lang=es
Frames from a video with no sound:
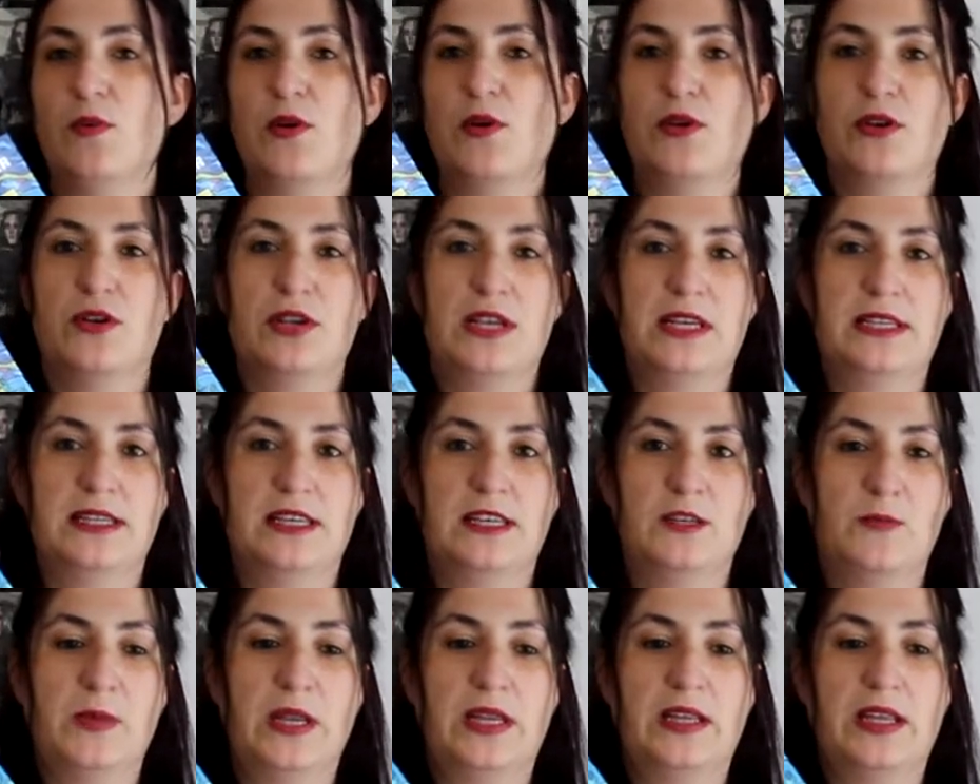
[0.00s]
bueno, ya se
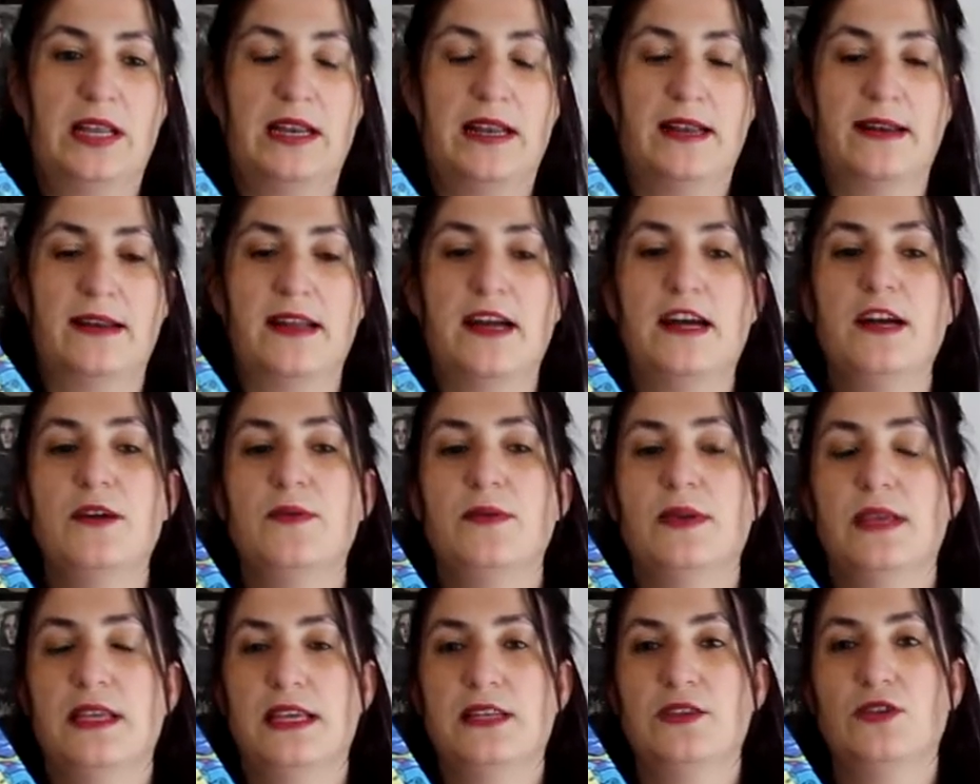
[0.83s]
despierta en la
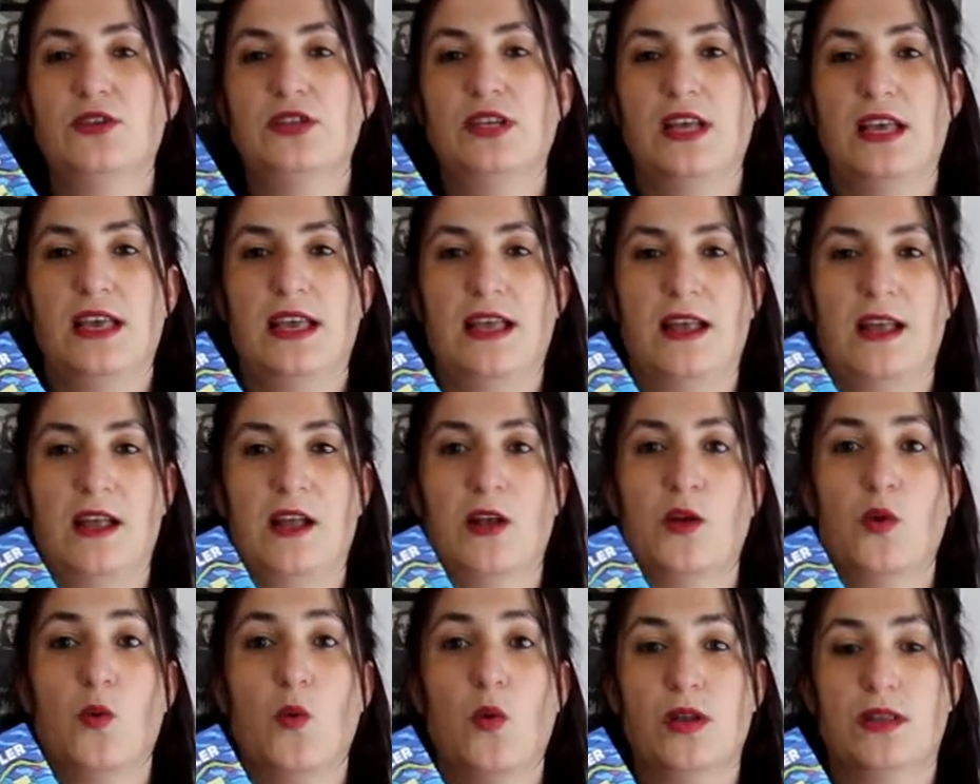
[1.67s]
nave y eso y se
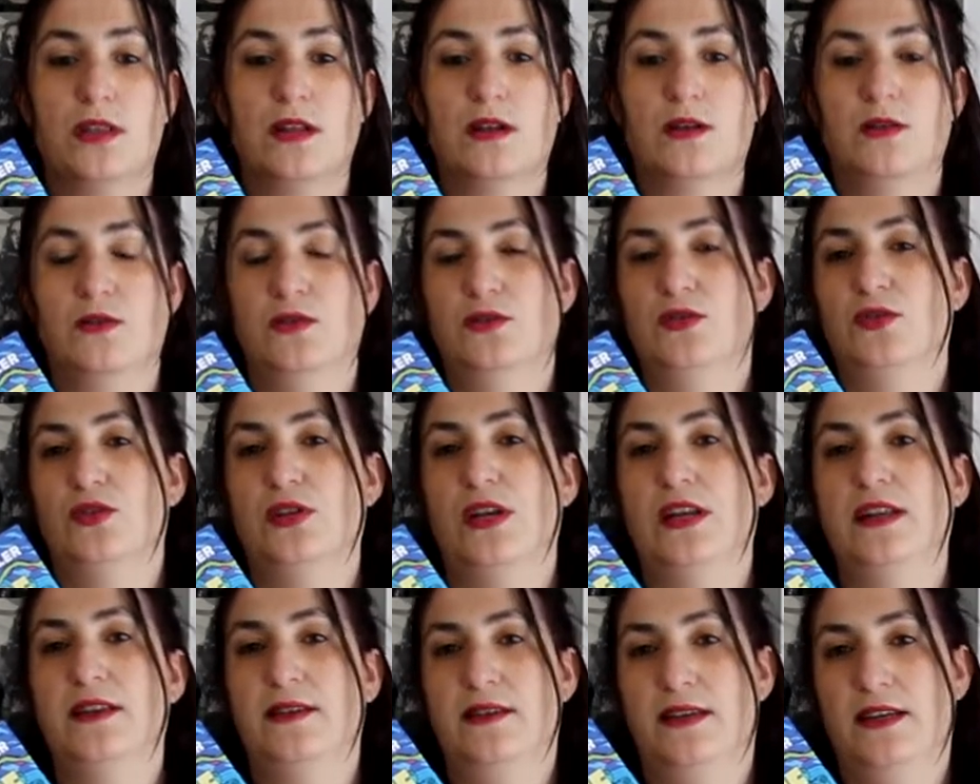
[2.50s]
encuentra encuentra con estos
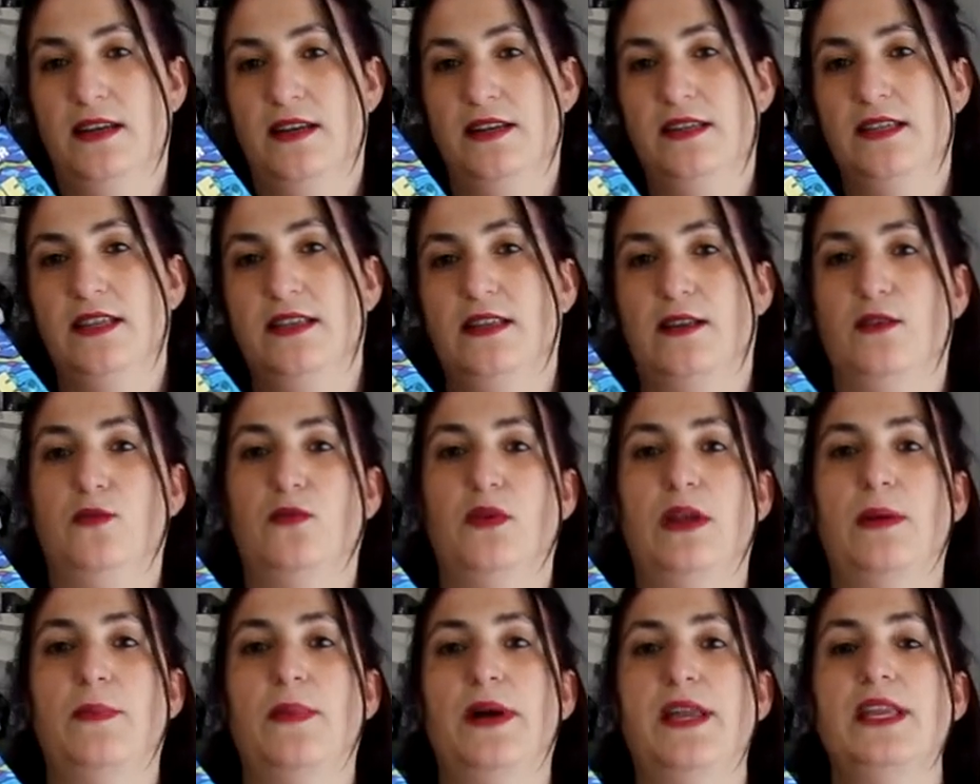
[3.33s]
alienígenas que tienen
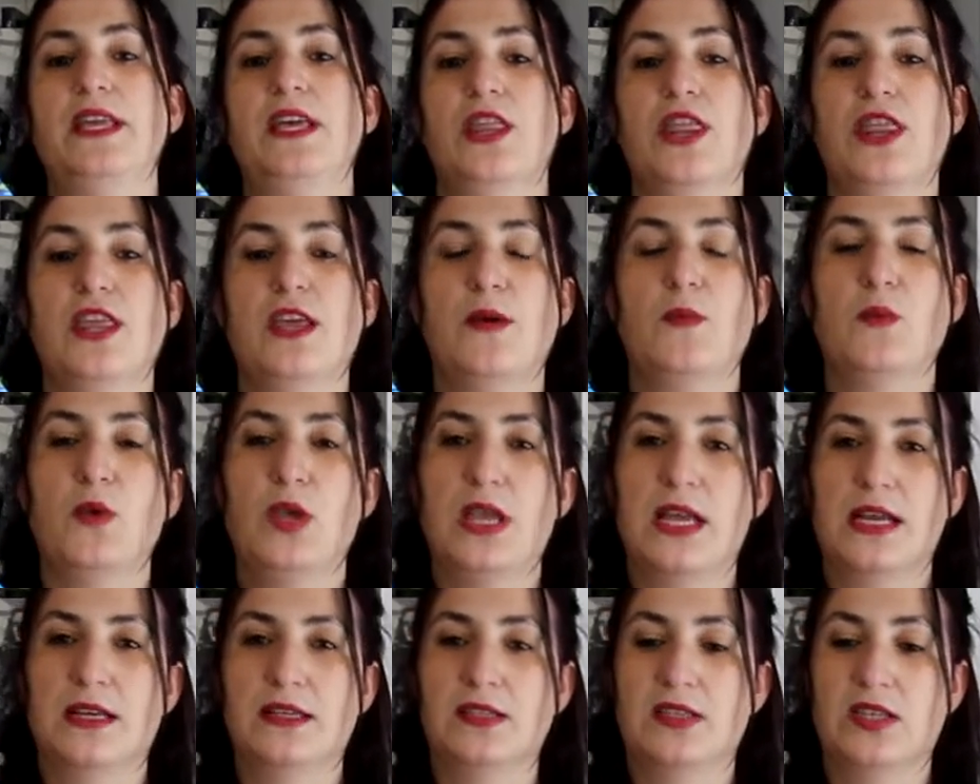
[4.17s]
una apariencia muy
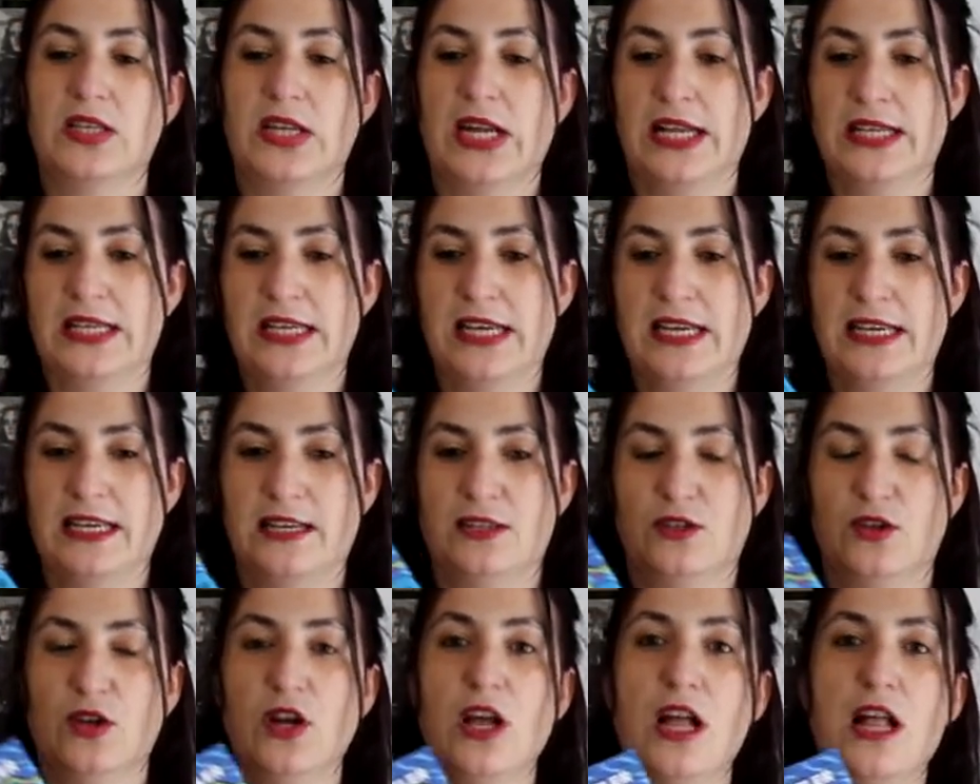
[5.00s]
extraña y
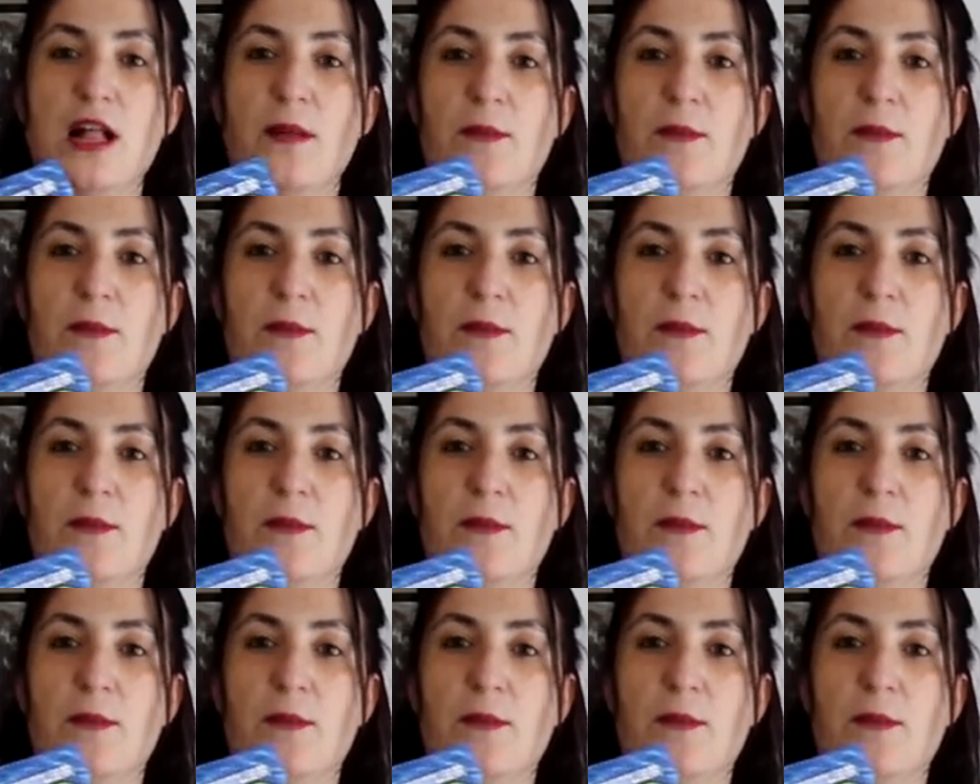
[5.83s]
eso.